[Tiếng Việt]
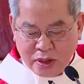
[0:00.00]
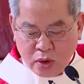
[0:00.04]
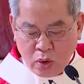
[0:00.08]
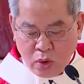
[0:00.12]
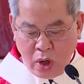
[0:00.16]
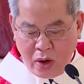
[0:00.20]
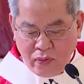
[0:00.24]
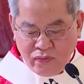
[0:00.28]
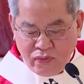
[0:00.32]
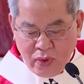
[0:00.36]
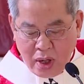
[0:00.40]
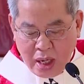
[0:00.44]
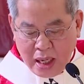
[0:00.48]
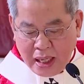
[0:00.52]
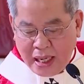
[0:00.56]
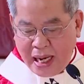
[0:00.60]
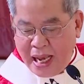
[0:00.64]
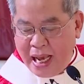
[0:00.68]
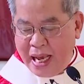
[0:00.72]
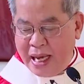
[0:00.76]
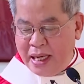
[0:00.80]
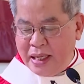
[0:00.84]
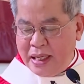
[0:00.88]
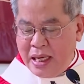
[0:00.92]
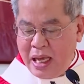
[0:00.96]
chúng con vừa
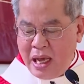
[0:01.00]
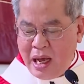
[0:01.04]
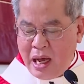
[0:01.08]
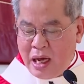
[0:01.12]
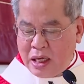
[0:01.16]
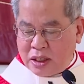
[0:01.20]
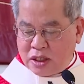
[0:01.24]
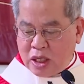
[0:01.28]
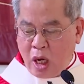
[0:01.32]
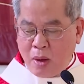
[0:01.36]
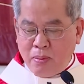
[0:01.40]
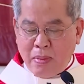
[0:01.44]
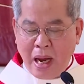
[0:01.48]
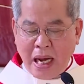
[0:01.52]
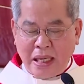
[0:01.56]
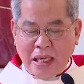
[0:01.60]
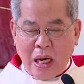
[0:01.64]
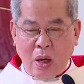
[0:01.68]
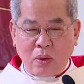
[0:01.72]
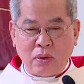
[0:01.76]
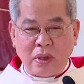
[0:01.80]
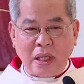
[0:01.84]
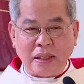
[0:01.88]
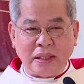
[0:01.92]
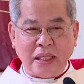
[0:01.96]
nghe ở trong bài
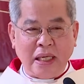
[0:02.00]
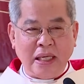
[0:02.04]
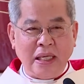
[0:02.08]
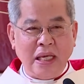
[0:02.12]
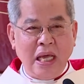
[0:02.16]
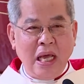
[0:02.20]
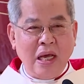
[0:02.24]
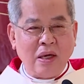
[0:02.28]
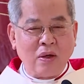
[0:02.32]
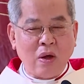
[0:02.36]
đọc là gì?